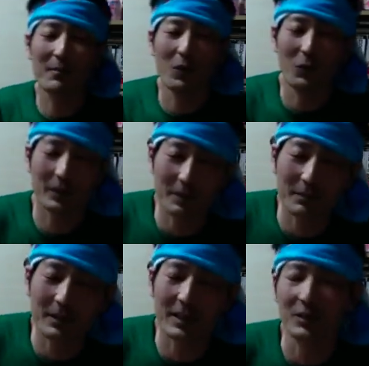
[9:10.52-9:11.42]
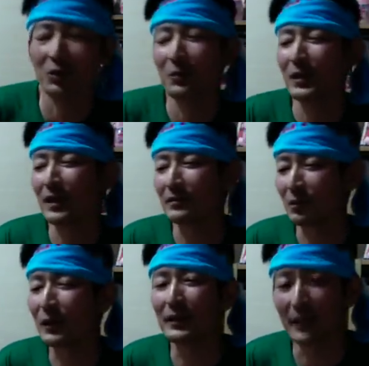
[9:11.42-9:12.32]
目終わって、まあ何事もなく終
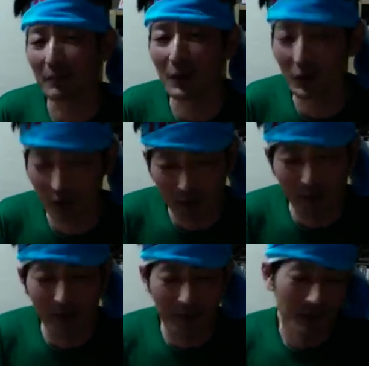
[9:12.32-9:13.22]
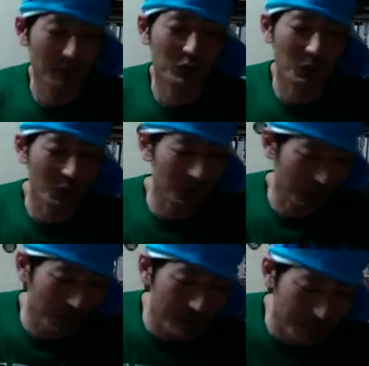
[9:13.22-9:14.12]
わって。まあ5時間目、もうそういう
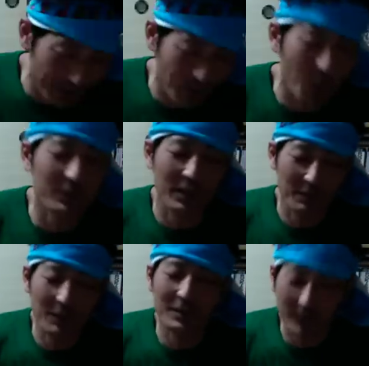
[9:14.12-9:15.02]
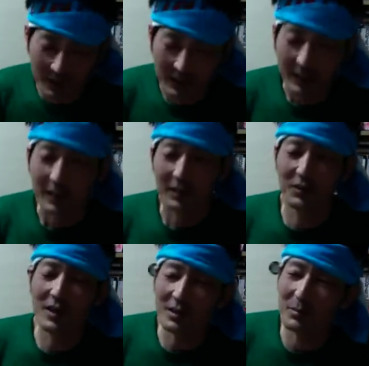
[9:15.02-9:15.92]
昼休みまでもほぼ全員見てますから、
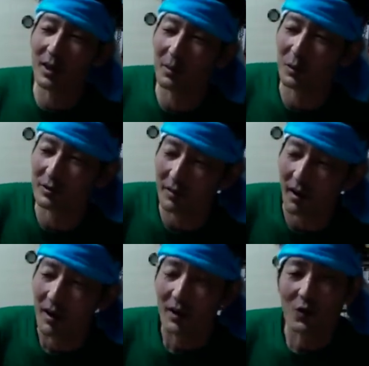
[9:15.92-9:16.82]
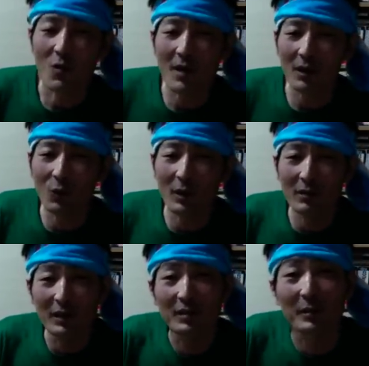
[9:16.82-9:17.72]
昼休みだけでもですね、4回公演ぐ
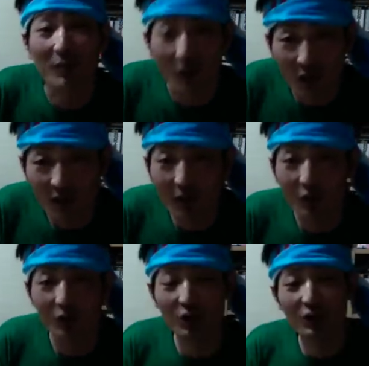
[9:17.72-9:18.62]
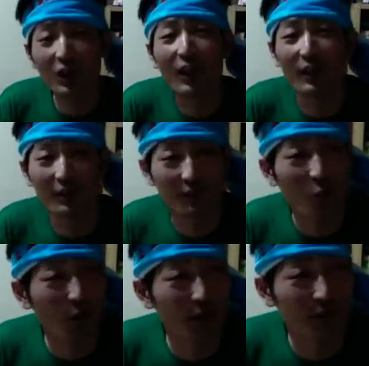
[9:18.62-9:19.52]
らいしてますからね。だから1日で
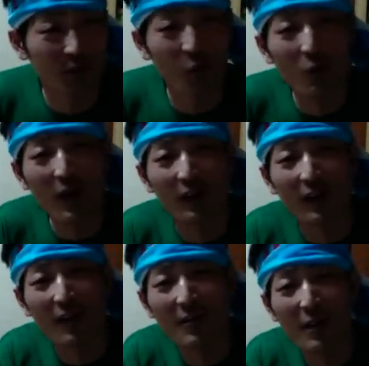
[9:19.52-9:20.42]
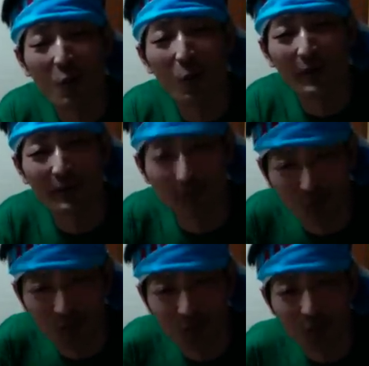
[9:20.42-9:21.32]
合計ですね、6回か7回ぐらい公演してるんです
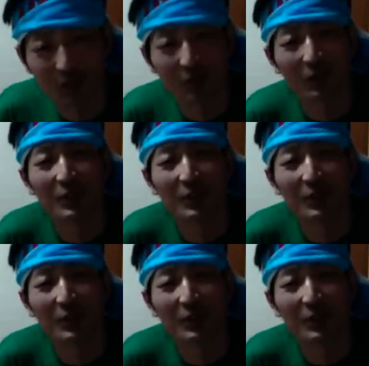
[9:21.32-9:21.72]
よ。そのチンコ出し